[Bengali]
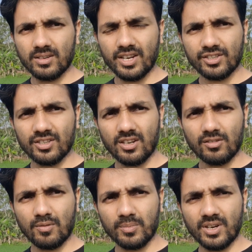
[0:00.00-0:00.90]
ন্যাশনাল
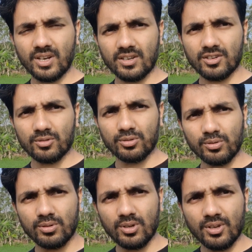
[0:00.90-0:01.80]
কোম্পানির একটা
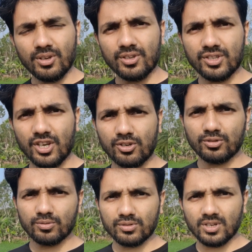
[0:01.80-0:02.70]
ওষুধ সেই
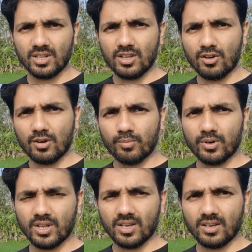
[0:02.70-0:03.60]
ওষুধটা দেওয়ার
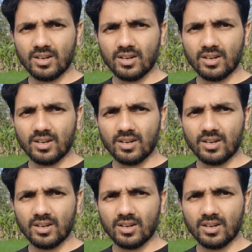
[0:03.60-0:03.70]
পরে